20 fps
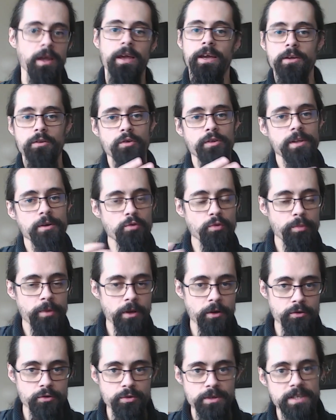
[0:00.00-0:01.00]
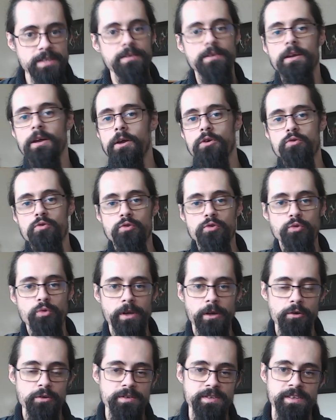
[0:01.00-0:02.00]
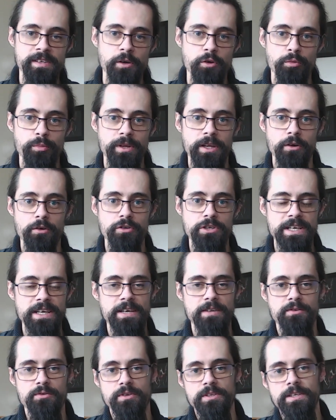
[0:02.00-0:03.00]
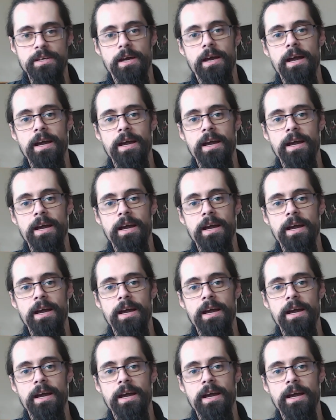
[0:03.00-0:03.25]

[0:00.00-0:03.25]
Et de découper ensuite, construire le scénario pédagogique et de se dire